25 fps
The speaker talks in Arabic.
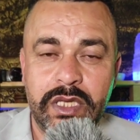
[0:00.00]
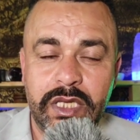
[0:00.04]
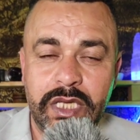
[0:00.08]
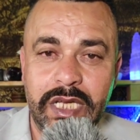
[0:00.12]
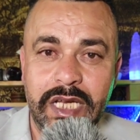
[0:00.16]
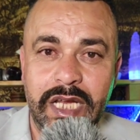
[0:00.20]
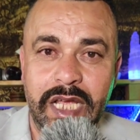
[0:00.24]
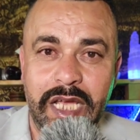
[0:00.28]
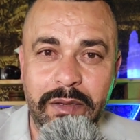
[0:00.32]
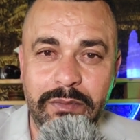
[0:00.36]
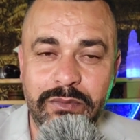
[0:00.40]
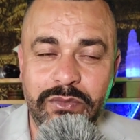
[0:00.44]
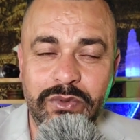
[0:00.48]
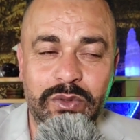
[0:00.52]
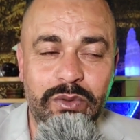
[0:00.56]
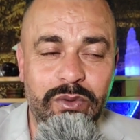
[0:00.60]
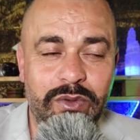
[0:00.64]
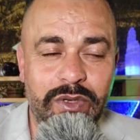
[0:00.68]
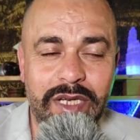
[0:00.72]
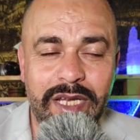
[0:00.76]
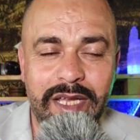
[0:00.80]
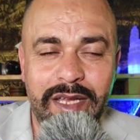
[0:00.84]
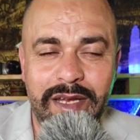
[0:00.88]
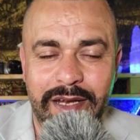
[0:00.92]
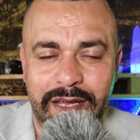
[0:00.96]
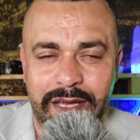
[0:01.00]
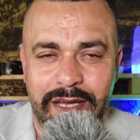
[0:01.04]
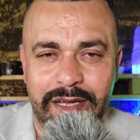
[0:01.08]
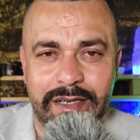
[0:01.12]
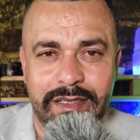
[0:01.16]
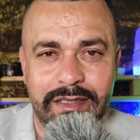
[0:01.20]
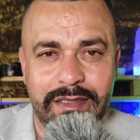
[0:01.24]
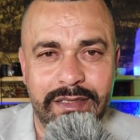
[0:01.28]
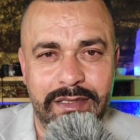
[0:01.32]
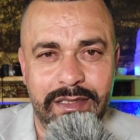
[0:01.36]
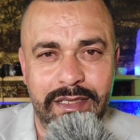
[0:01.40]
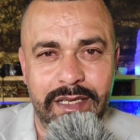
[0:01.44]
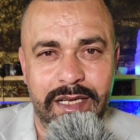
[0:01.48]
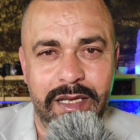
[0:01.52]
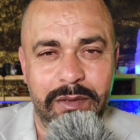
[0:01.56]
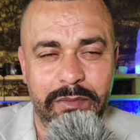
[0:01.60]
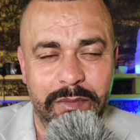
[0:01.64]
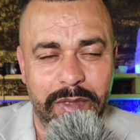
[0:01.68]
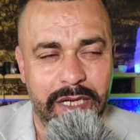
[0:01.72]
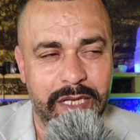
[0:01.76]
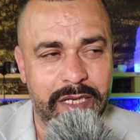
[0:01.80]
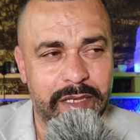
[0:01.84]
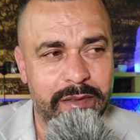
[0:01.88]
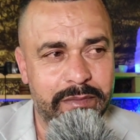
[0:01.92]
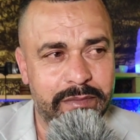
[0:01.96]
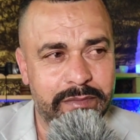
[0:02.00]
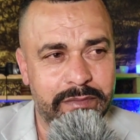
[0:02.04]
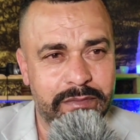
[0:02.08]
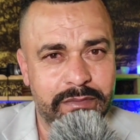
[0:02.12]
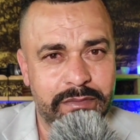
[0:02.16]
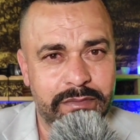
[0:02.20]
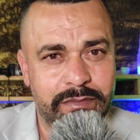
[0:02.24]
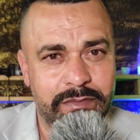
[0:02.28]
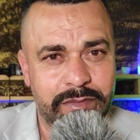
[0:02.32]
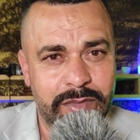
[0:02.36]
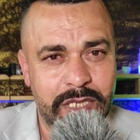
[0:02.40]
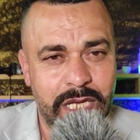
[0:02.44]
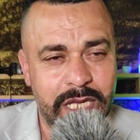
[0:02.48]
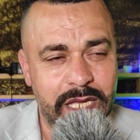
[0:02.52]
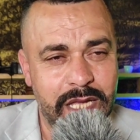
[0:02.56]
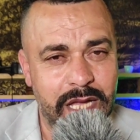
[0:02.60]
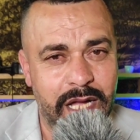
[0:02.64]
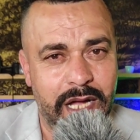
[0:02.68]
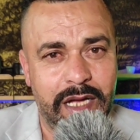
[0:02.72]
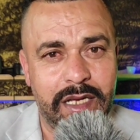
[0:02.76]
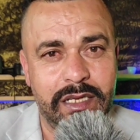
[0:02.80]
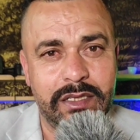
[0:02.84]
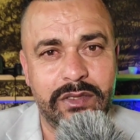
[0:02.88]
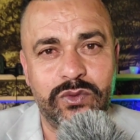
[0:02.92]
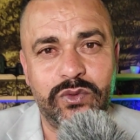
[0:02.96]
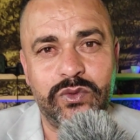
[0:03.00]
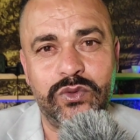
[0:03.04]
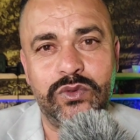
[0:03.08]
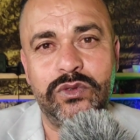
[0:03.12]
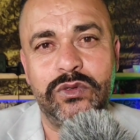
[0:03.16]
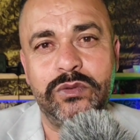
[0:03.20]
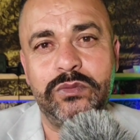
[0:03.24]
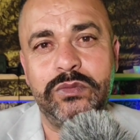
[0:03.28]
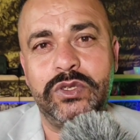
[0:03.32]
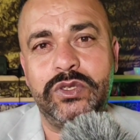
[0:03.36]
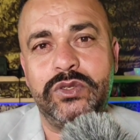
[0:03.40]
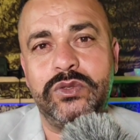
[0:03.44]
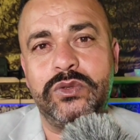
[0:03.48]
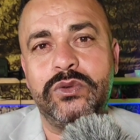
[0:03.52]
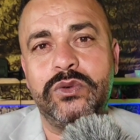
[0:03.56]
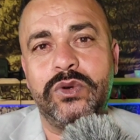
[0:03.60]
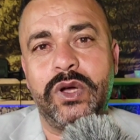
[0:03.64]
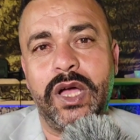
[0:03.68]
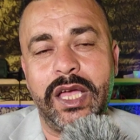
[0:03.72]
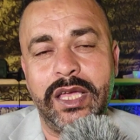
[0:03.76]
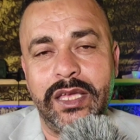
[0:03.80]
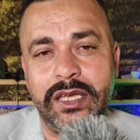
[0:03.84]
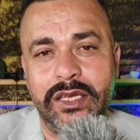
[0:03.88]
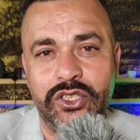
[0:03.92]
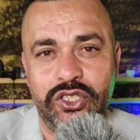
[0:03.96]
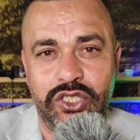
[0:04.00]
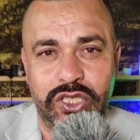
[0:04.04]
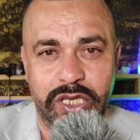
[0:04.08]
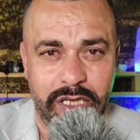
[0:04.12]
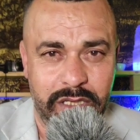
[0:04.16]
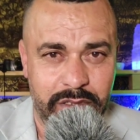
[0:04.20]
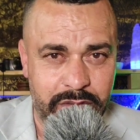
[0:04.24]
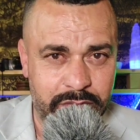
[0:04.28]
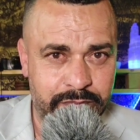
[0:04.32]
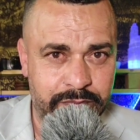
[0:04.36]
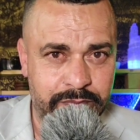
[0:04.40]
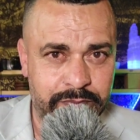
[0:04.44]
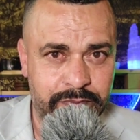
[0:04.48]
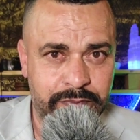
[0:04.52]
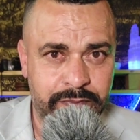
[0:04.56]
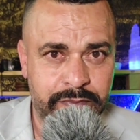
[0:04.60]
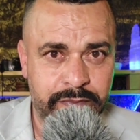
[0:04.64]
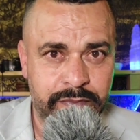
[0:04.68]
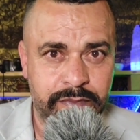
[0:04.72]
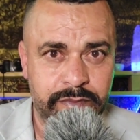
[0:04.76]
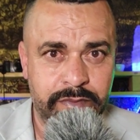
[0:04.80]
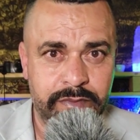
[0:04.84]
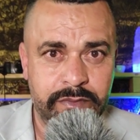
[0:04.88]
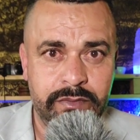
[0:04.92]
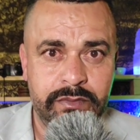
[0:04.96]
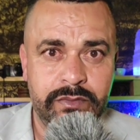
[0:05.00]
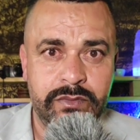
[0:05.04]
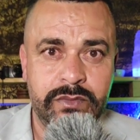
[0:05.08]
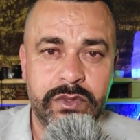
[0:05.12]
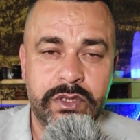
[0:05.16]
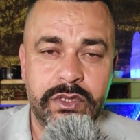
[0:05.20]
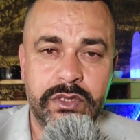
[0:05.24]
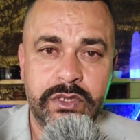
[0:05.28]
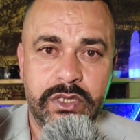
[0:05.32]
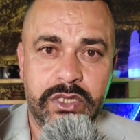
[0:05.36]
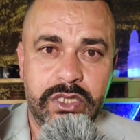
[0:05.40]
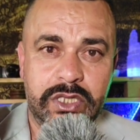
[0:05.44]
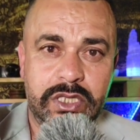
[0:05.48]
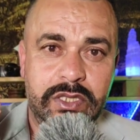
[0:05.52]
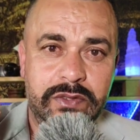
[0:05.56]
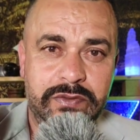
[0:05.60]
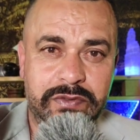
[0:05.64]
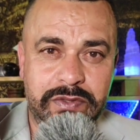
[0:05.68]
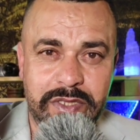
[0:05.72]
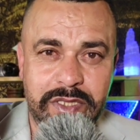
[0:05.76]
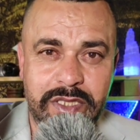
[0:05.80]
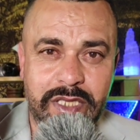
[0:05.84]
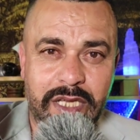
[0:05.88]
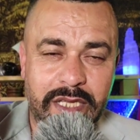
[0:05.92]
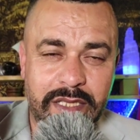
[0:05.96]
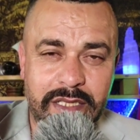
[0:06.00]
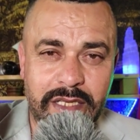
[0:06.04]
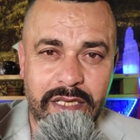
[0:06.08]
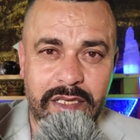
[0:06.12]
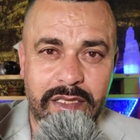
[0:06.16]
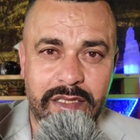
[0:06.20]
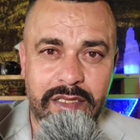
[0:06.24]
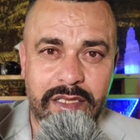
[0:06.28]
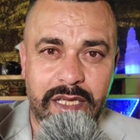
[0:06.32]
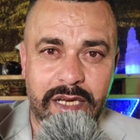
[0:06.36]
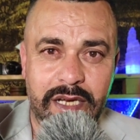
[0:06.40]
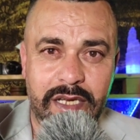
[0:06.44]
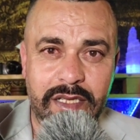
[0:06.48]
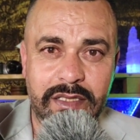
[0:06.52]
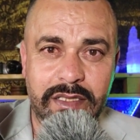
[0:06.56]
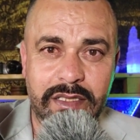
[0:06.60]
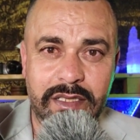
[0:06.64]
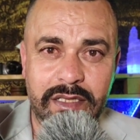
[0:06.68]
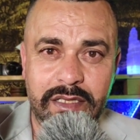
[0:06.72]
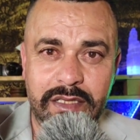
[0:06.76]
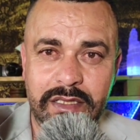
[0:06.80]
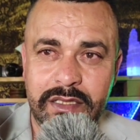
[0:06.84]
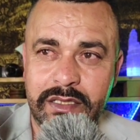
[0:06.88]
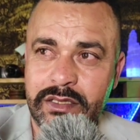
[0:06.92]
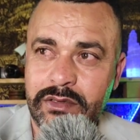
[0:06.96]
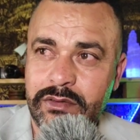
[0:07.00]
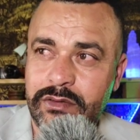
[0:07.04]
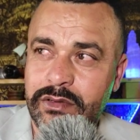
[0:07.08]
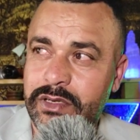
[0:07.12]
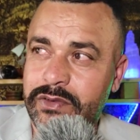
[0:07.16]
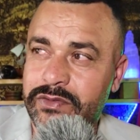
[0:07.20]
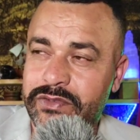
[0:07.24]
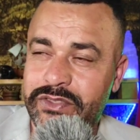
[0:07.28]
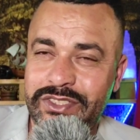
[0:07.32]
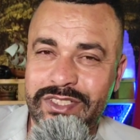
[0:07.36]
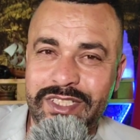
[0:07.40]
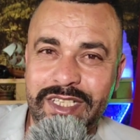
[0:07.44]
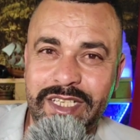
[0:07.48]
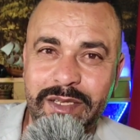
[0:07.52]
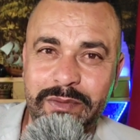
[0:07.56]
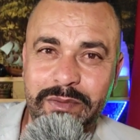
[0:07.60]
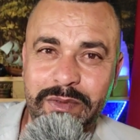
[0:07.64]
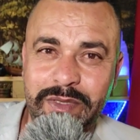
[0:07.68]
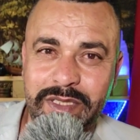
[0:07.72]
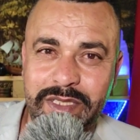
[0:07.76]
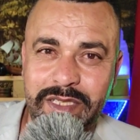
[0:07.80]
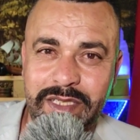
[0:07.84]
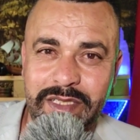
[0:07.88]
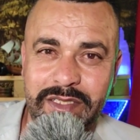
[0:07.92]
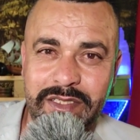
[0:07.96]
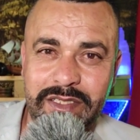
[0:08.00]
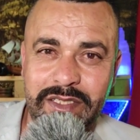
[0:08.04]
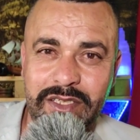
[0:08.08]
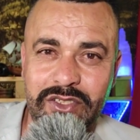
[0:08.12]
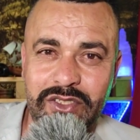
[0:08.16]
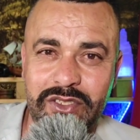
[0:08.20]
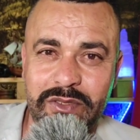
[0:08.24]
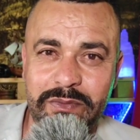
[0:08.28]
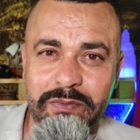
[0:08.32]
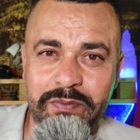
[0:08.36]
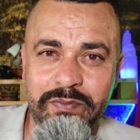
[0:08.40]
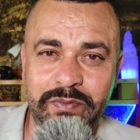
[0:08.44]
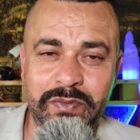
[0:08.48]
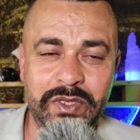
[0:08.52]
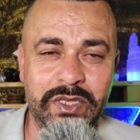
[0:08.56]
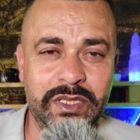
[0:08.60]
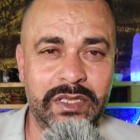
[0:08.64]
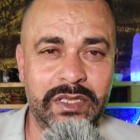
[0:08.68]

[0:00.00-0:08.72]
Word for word: الحمد لله الارض ديال المغرب هي ارض تنبت اي شيء شتي في السطح ديال الدار عندك ولا في الجنابات ديال السرجم